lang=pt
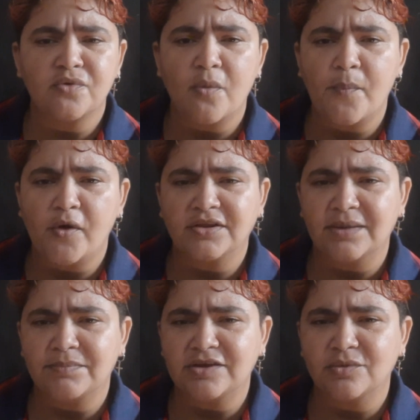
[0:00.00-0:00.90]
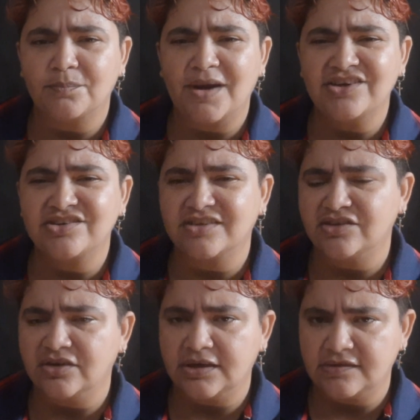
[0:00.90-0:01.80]
um comportamento
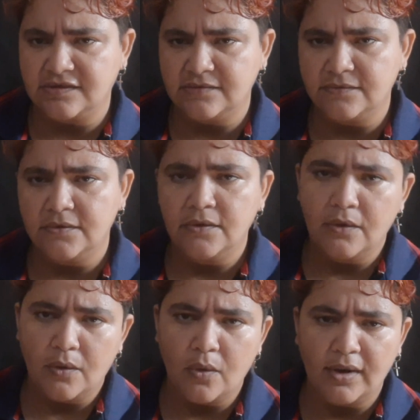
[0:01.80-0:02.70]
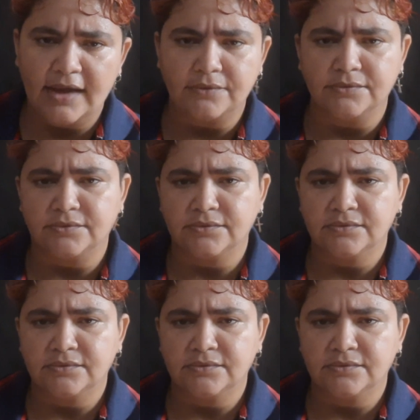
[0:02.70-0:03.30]
bastante agressivo com o garoto.